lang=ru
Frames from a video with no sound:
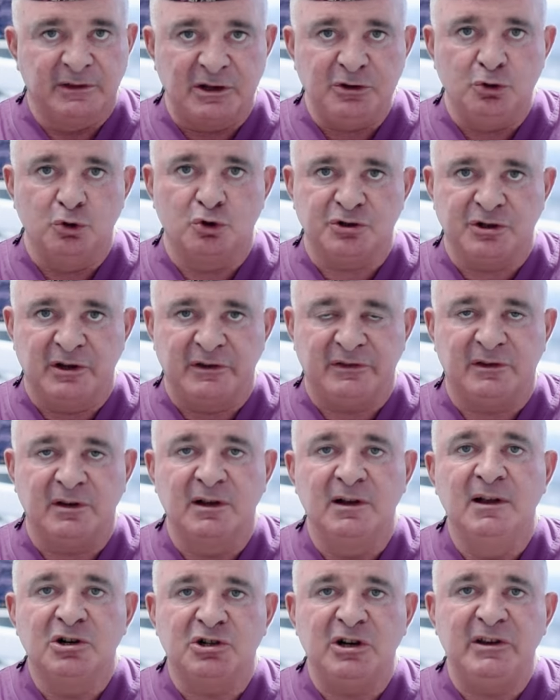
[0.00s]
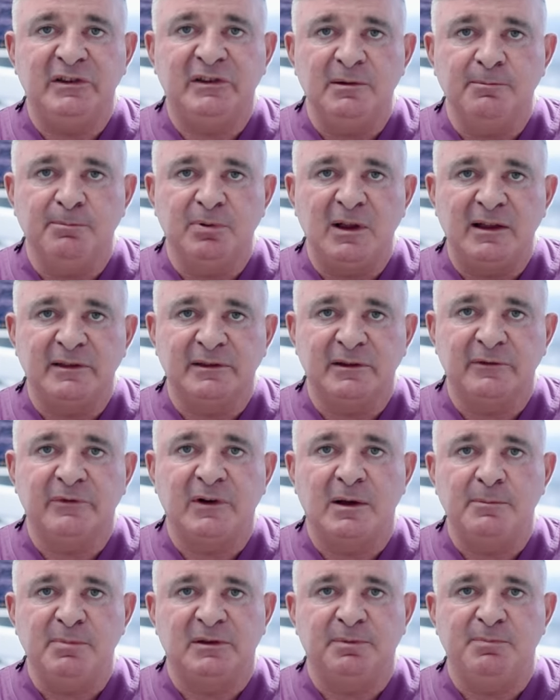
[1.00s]
Надежность. 6
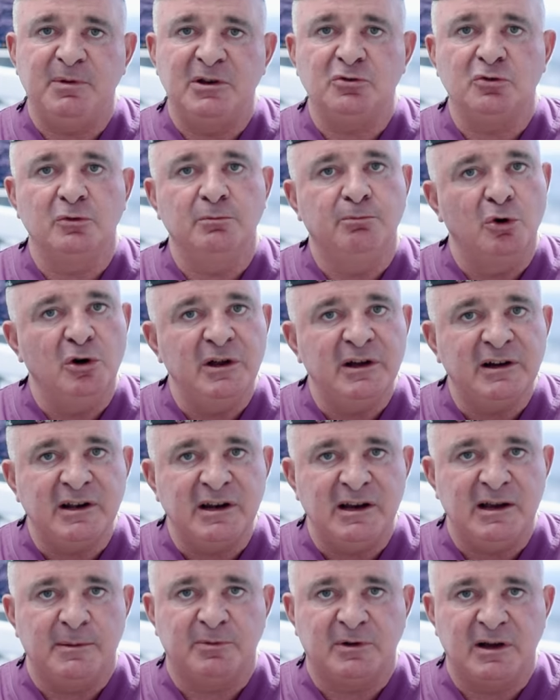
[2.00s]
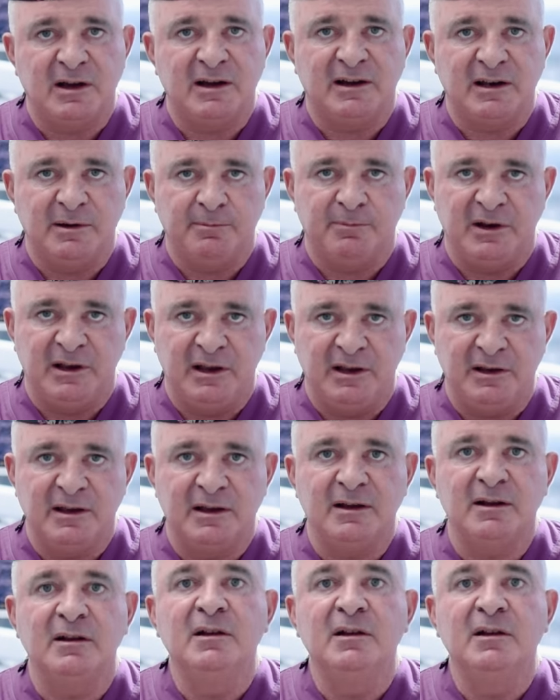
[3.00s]
имплантов обеспечивают более крепкое крепление